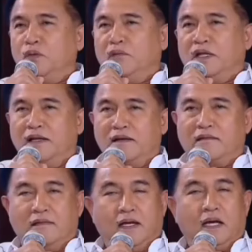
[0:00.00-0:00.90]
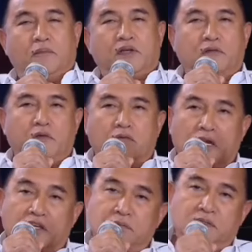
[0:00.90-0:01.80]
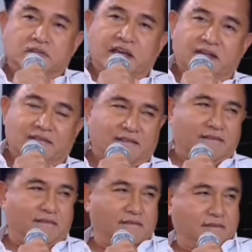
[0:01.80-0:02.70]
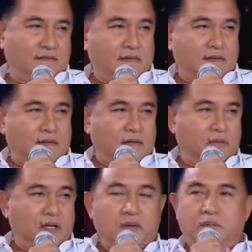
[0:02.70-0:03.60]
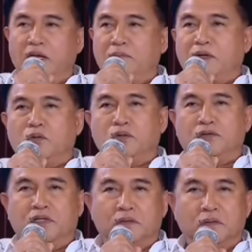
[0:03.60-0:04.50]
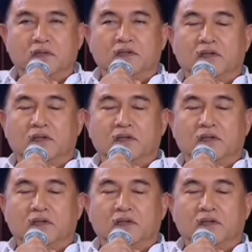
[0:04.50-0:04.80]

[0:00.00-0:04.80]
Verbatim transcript: miliar, apa 19 persen PDP dapat kursi itu